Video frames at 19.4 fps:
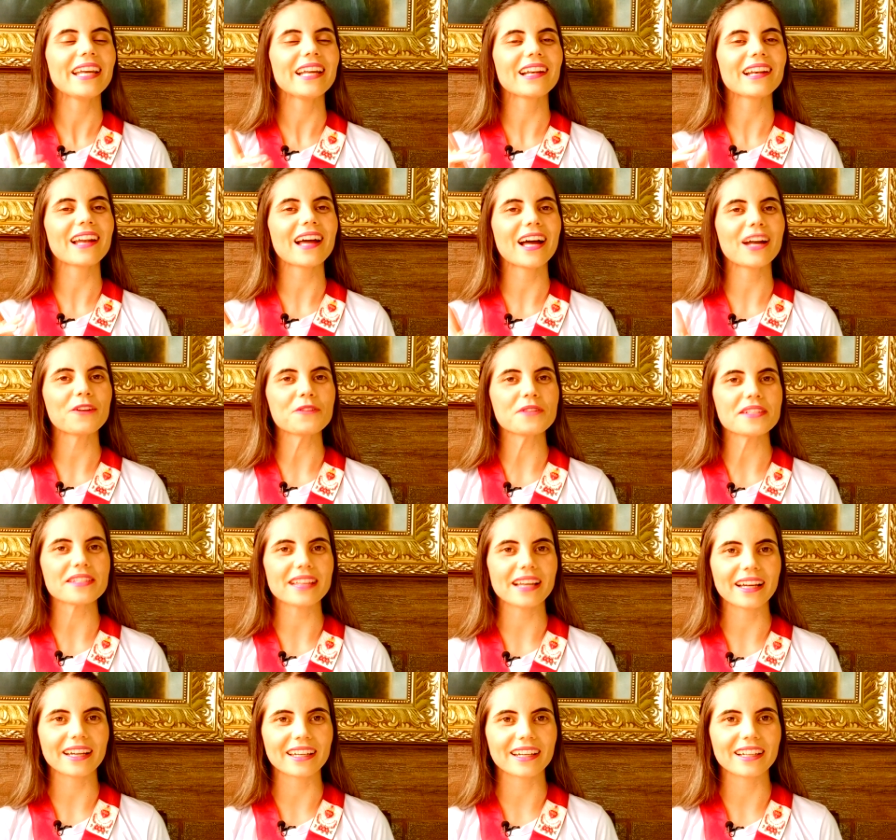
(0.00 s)
e lá no
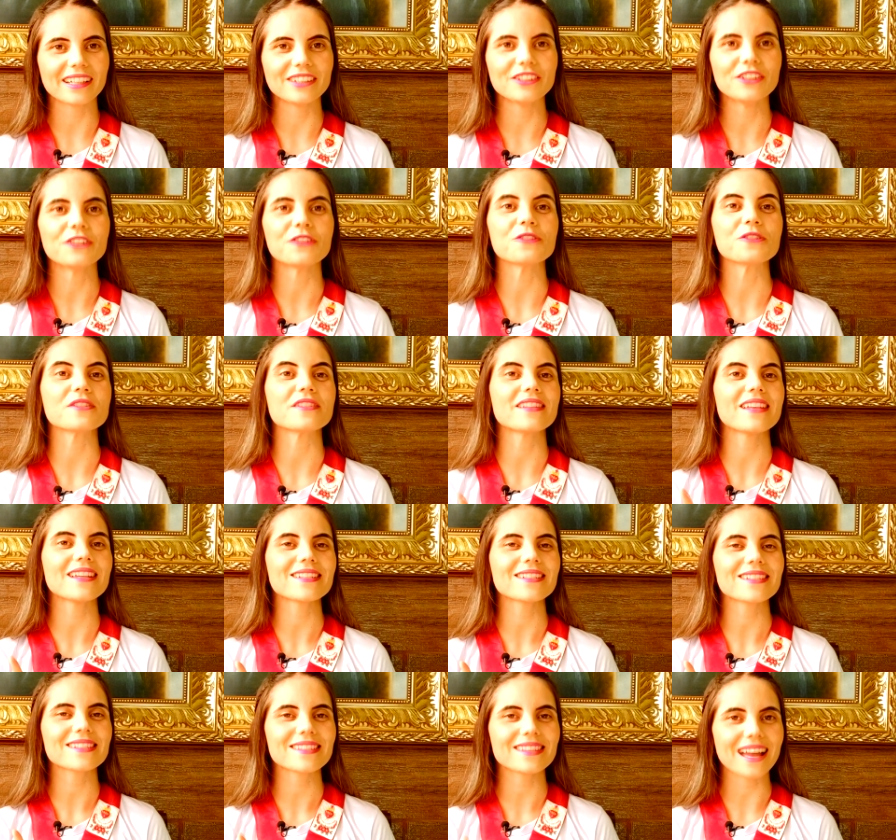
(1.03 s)
Instagram, nos
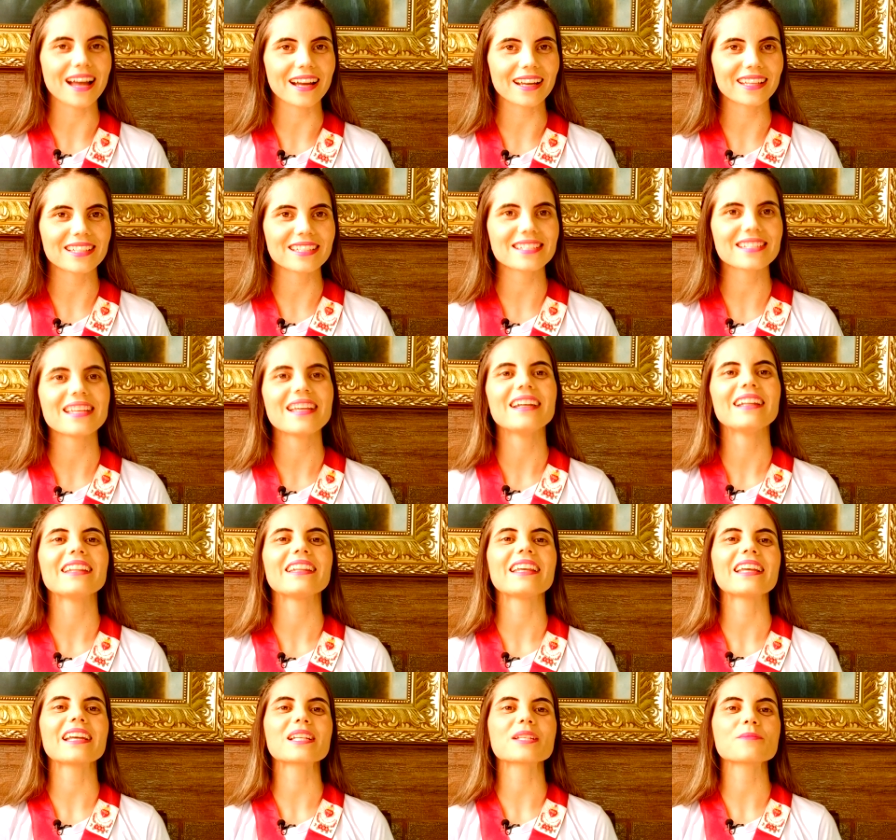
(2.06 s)
destaques,
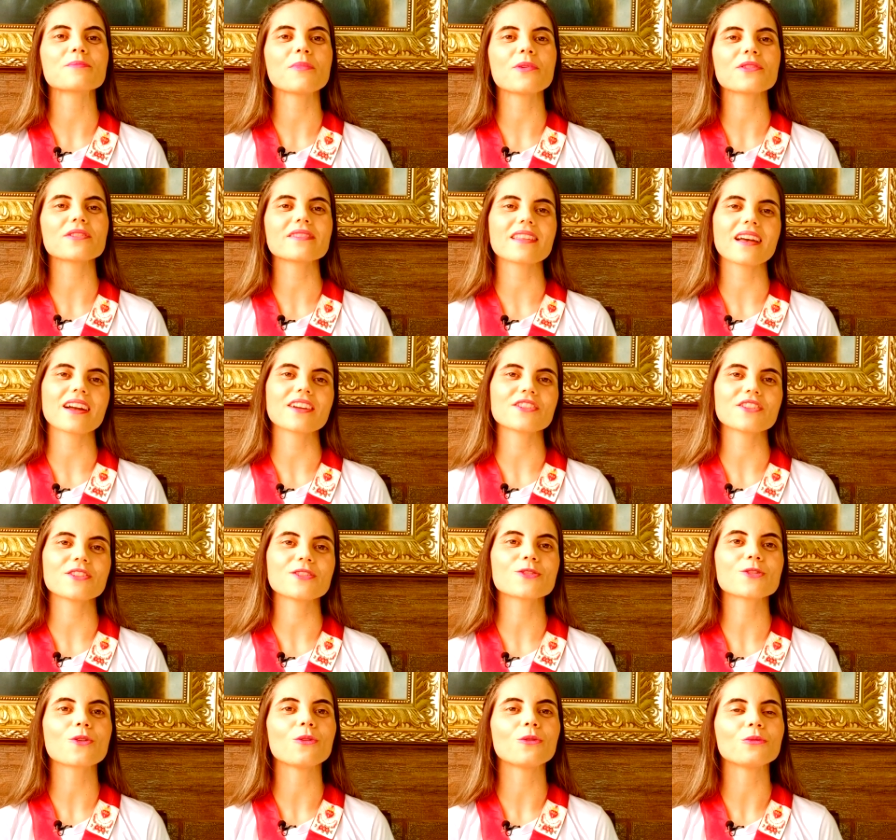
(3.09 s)
tem as
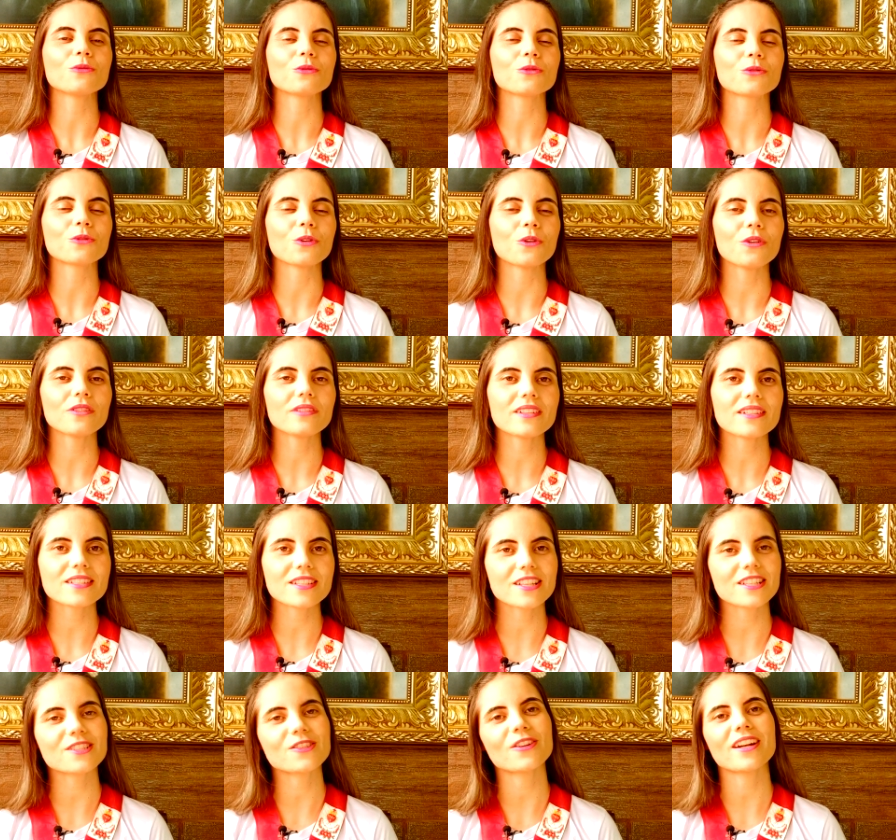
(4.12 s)
postagens com todas
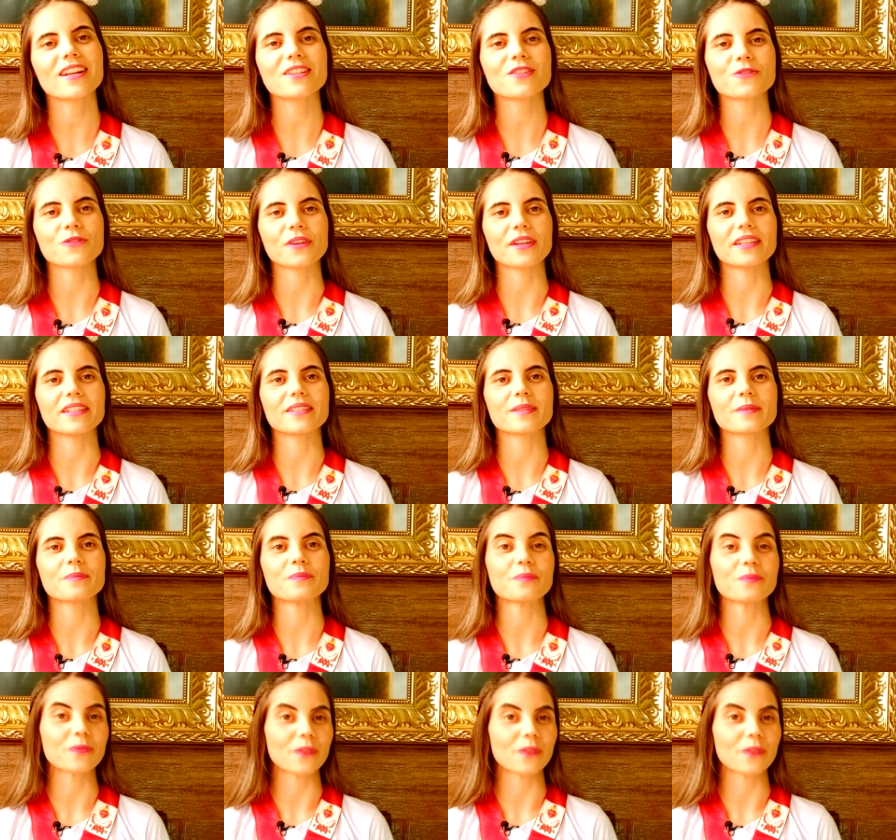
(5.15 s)
as orações,